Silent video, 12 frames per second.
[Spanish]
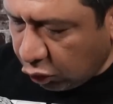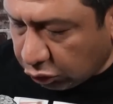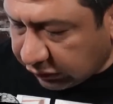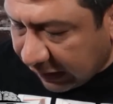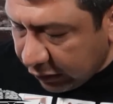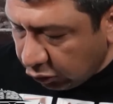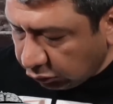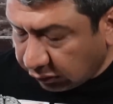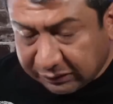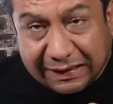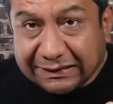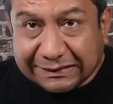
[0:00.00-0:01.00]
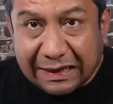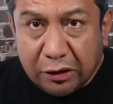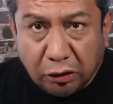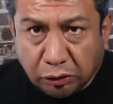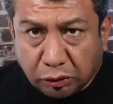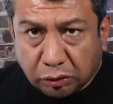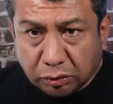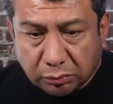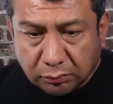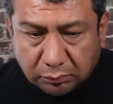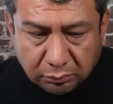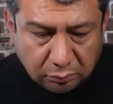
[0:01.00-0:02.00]
¿Dos años? ¿Tres años?
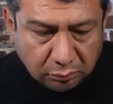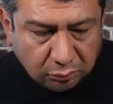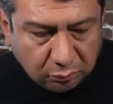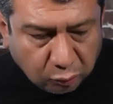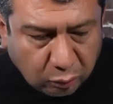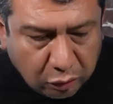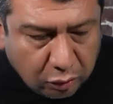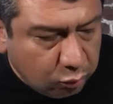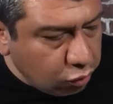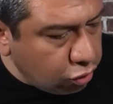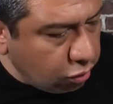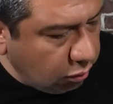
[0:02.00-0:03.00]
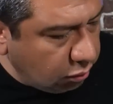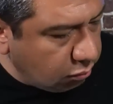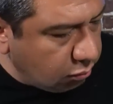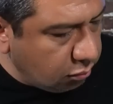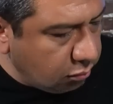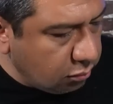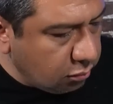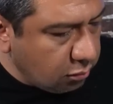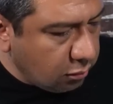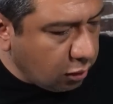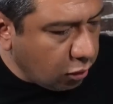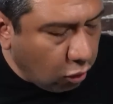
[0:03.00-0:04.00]
¿Cuando mucho?
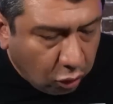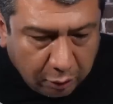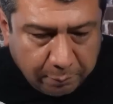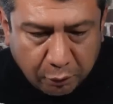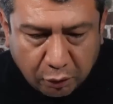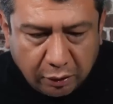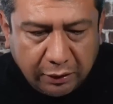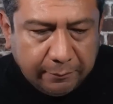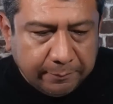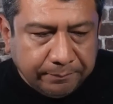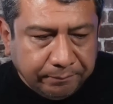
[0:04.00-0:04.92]
Hoy por hoy